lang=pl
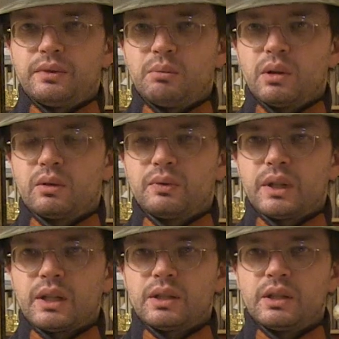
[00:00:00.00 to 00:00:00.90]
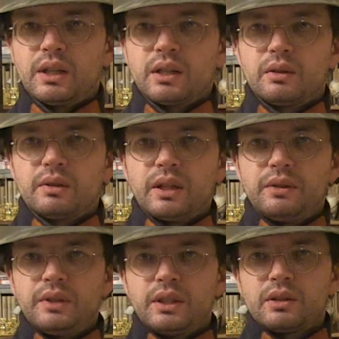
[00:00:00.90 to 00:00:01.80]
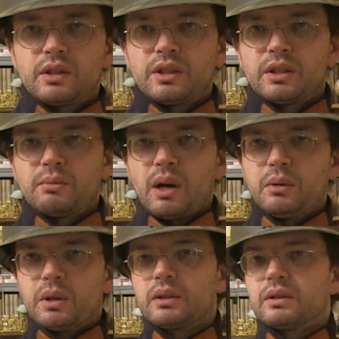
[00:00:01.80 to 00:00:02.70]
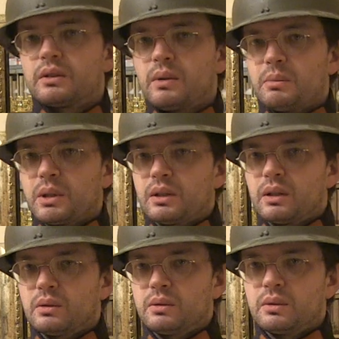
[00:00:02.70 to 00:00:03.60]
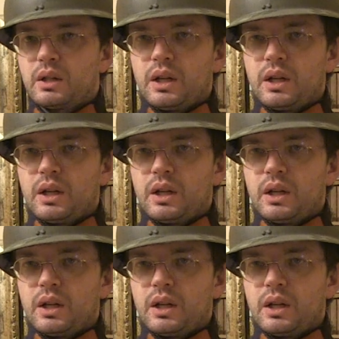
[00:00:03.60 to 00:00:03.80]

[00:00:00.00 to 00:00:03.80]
wyborów raczej jako największy z małych, słabych narodów,